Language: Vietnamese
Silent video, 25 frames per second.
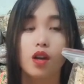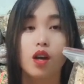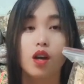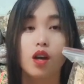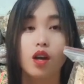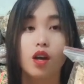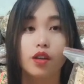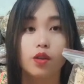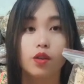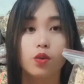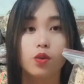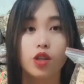
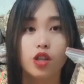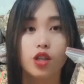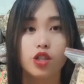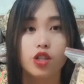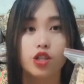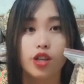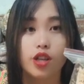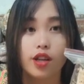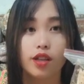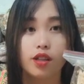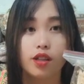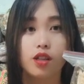ai tôi nhớ
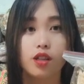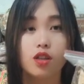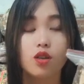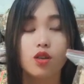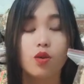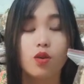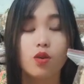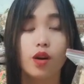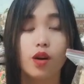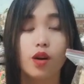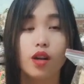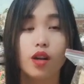trẻ tư
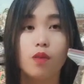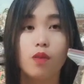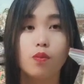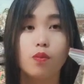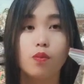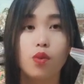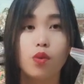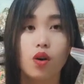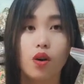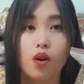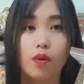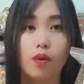ở nơi họ
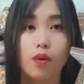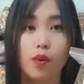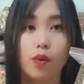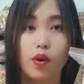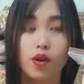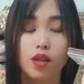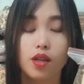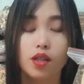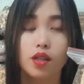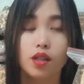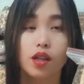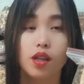mua họ
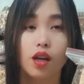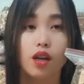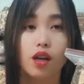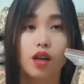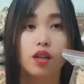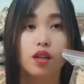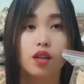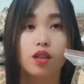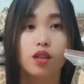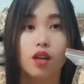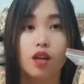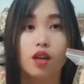mua lên
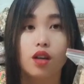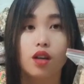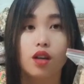đó